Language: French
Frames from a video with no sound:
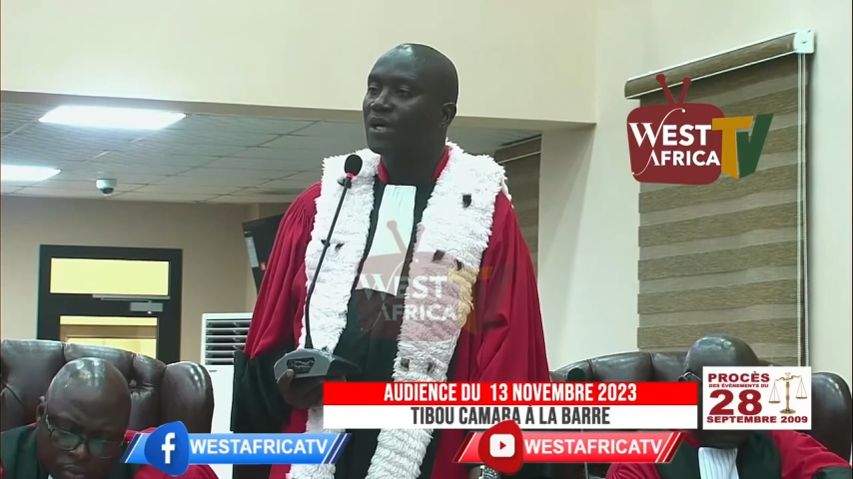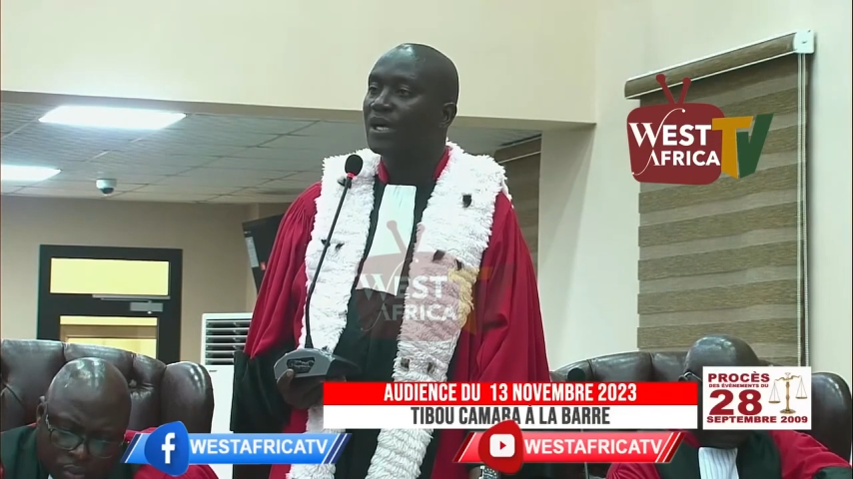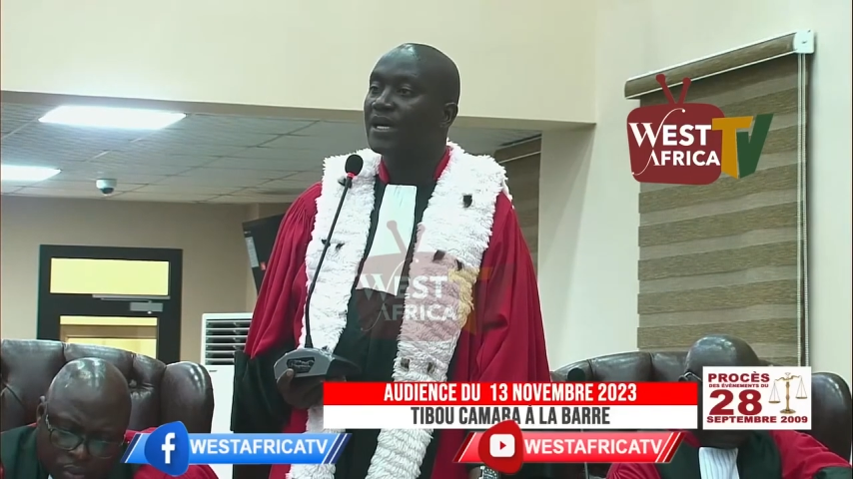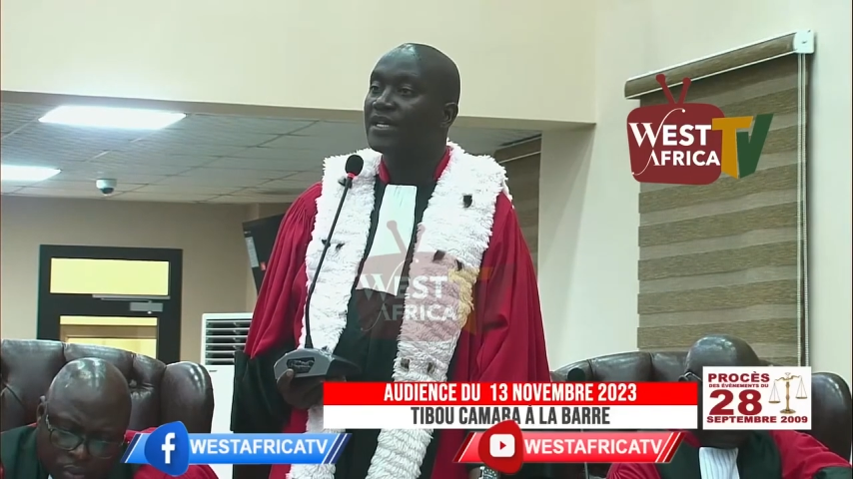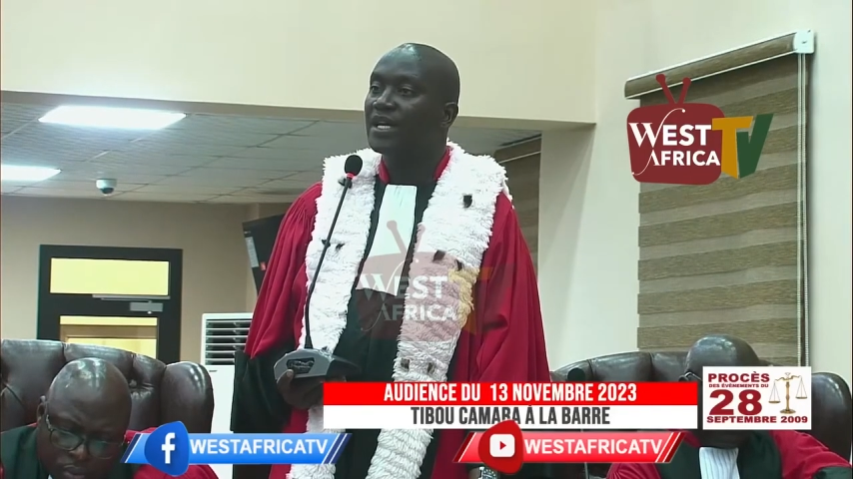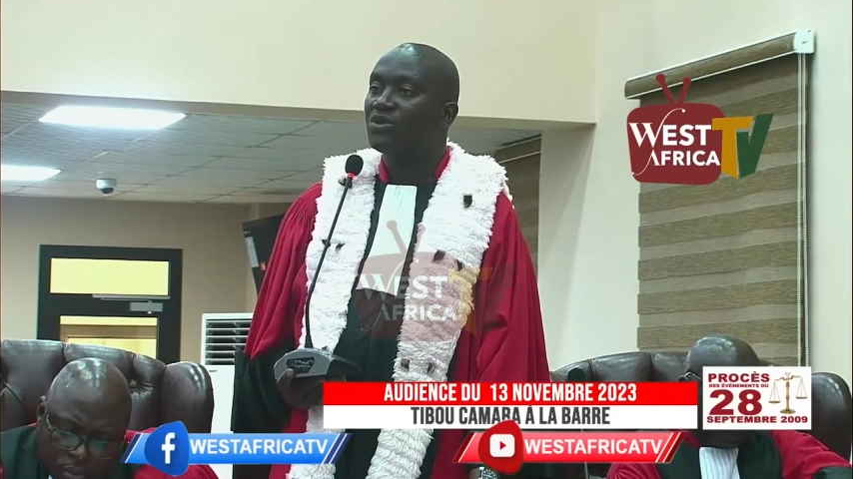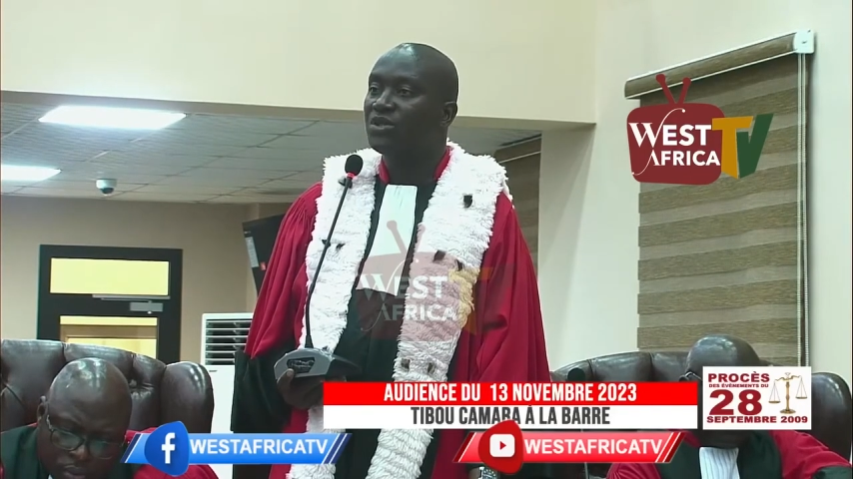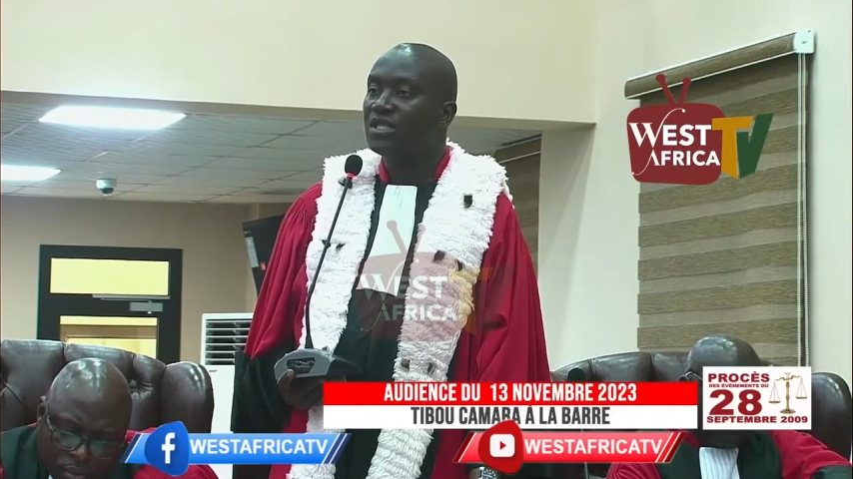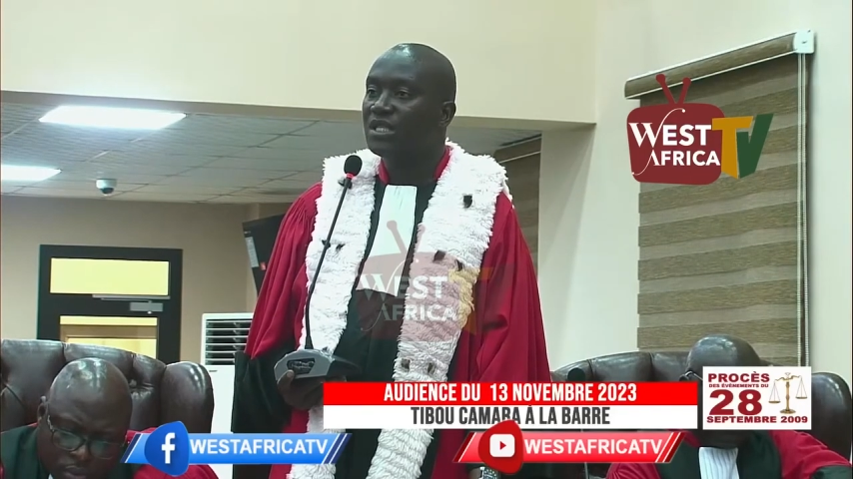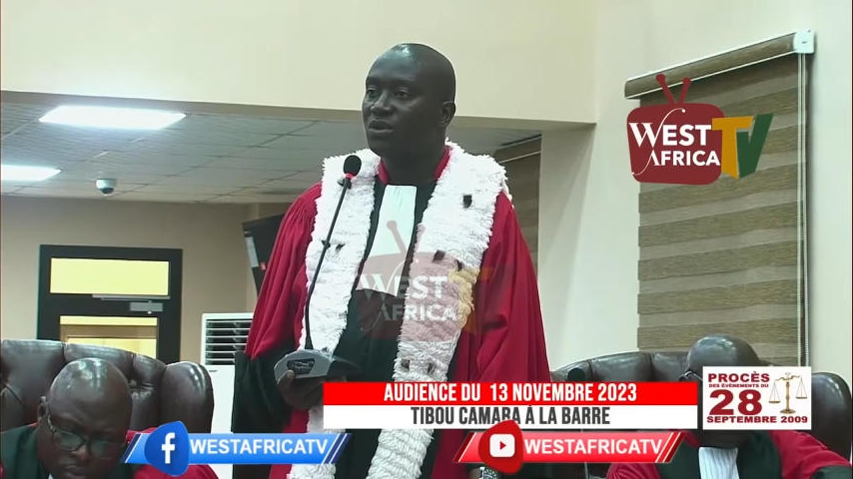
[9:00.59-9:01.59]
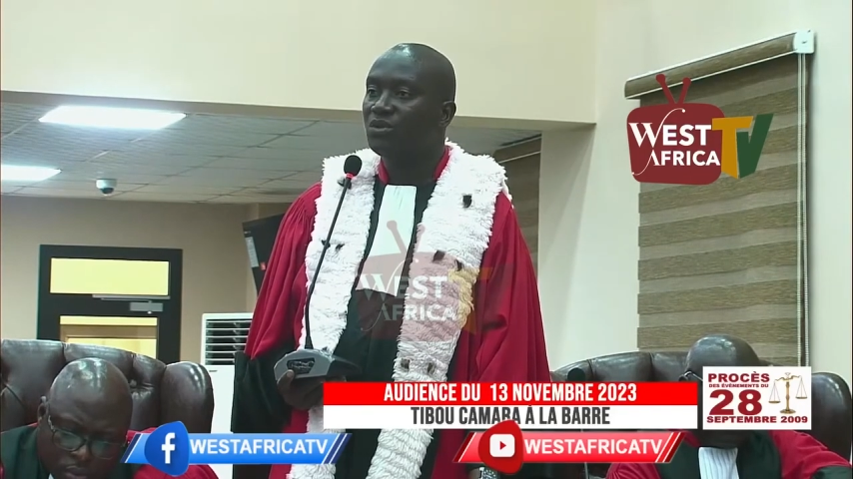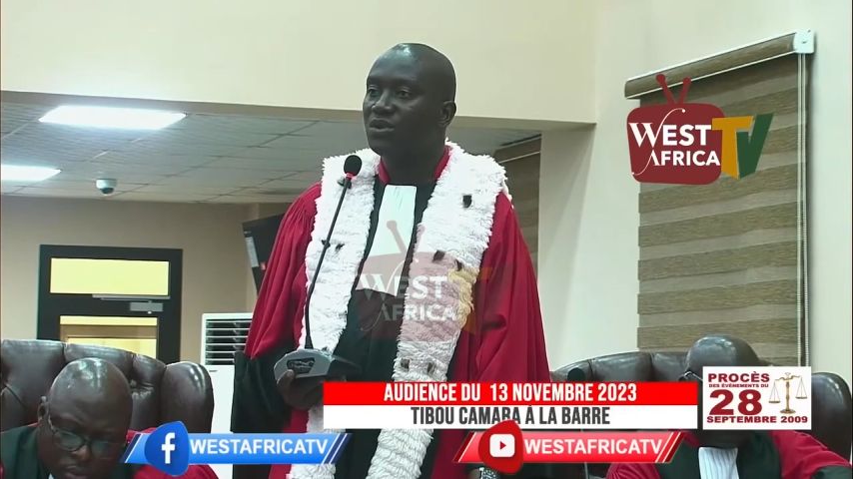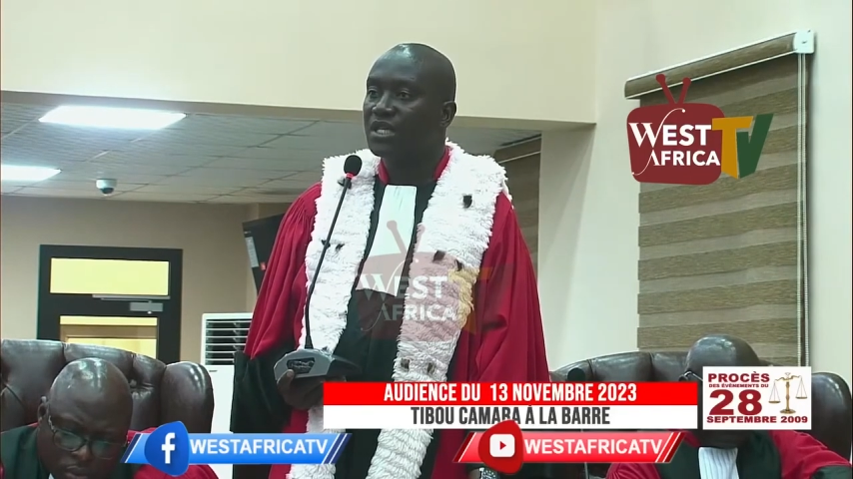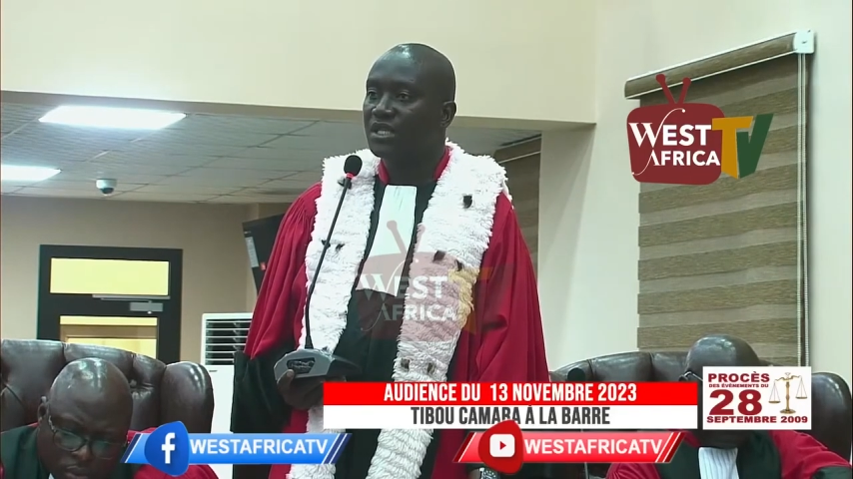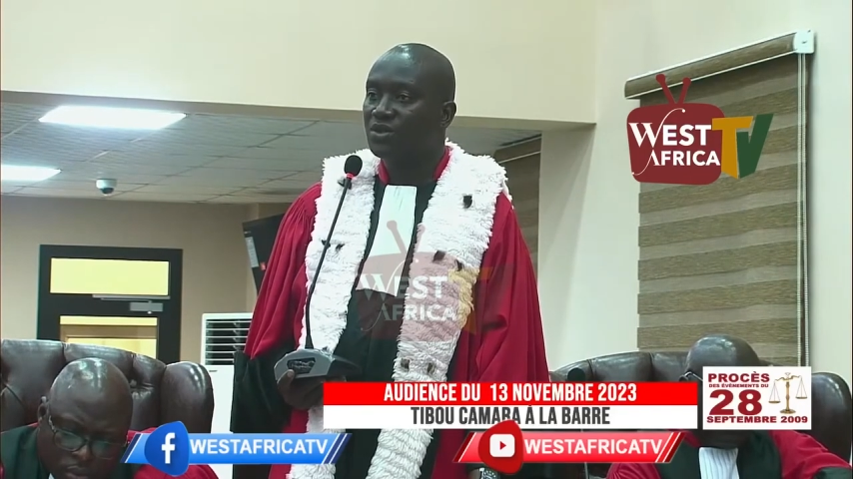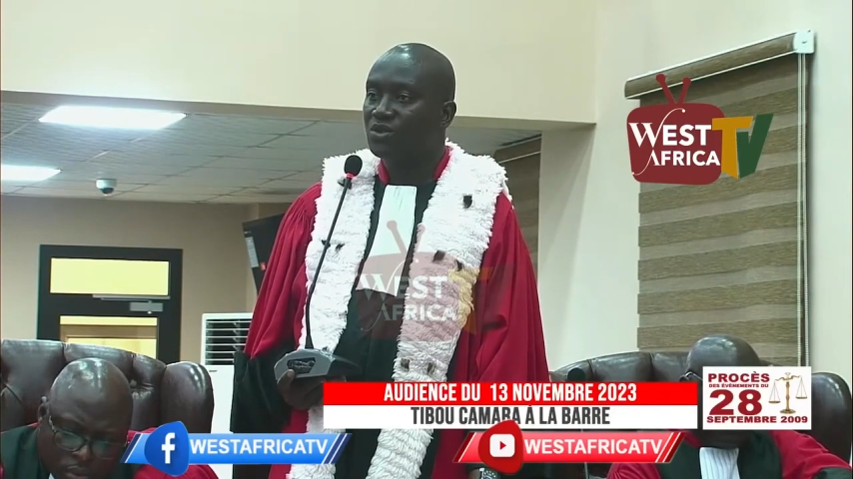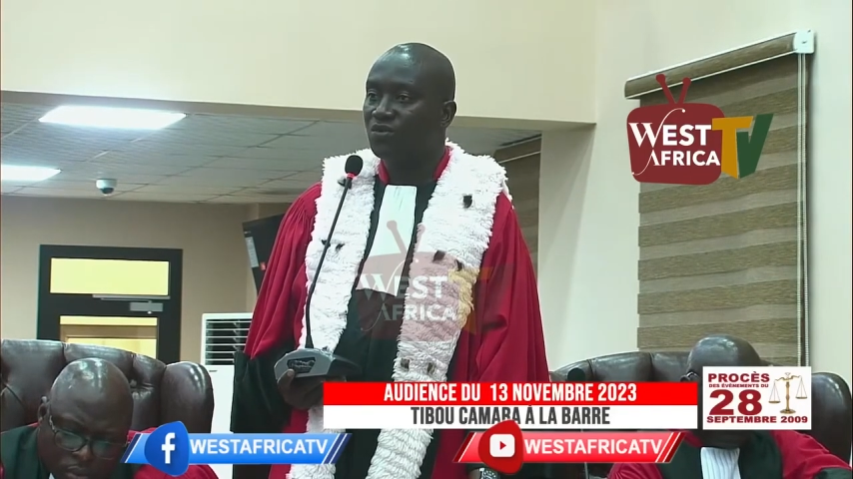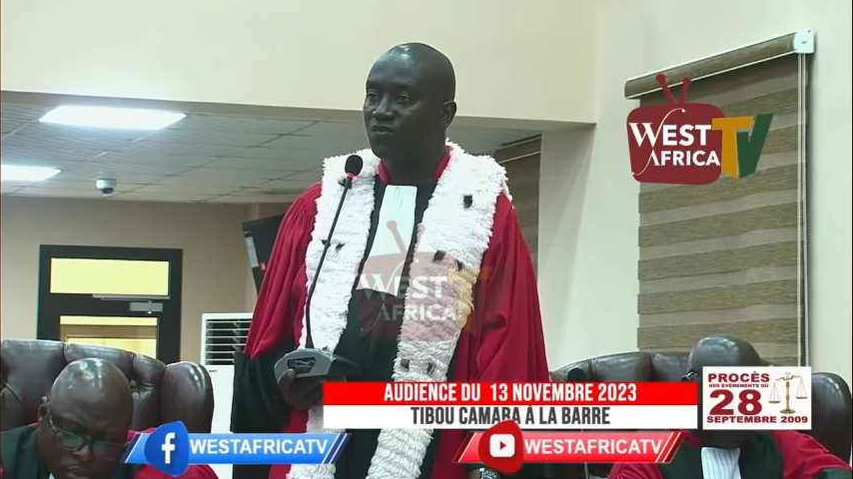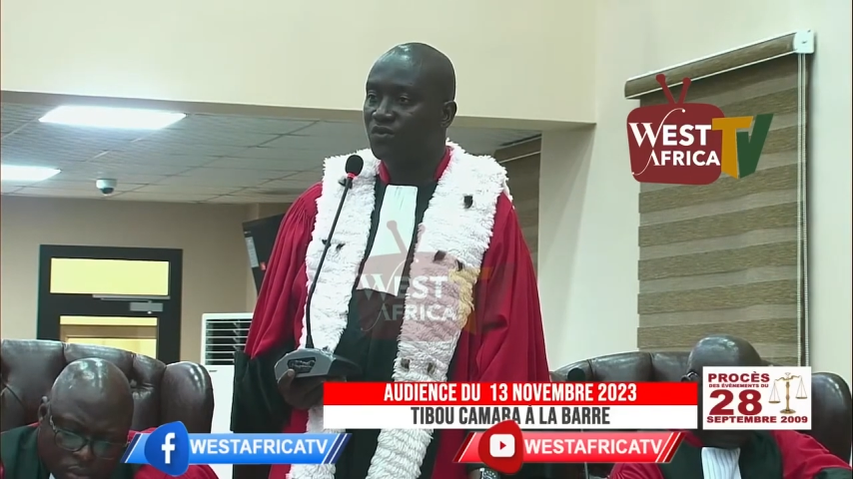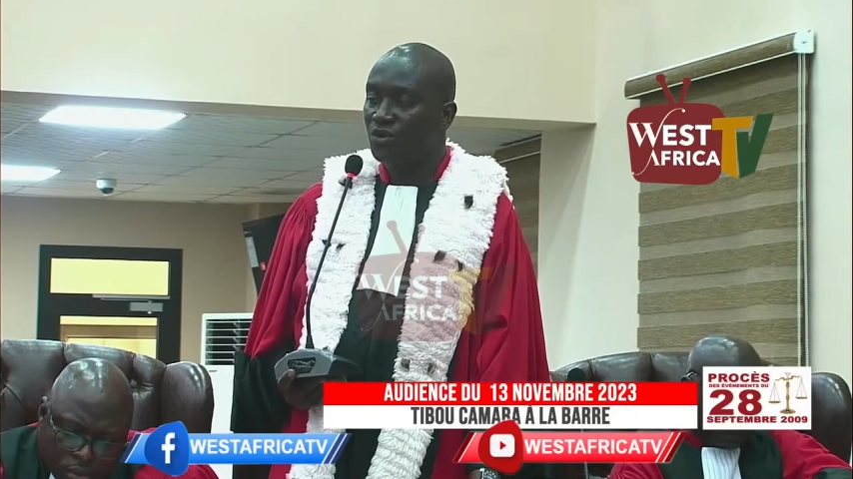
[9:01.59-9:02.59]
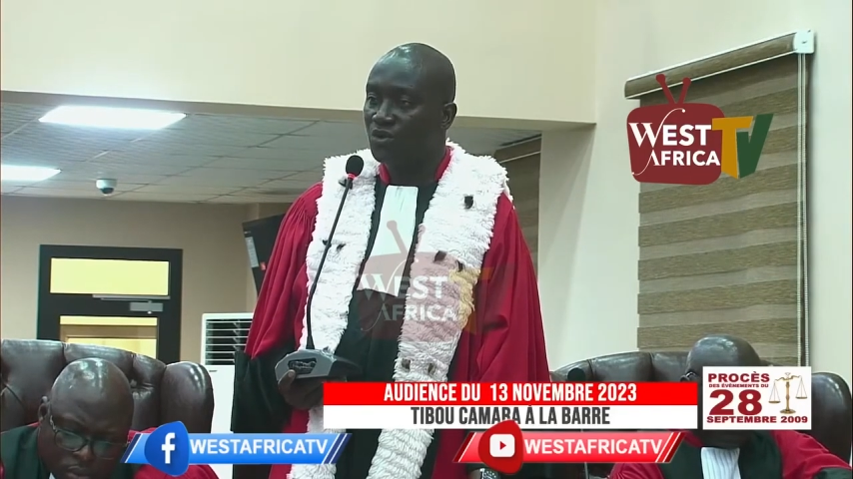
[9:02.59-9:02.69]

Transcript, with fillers: entendu dire ou de ce qu'ils ont vécu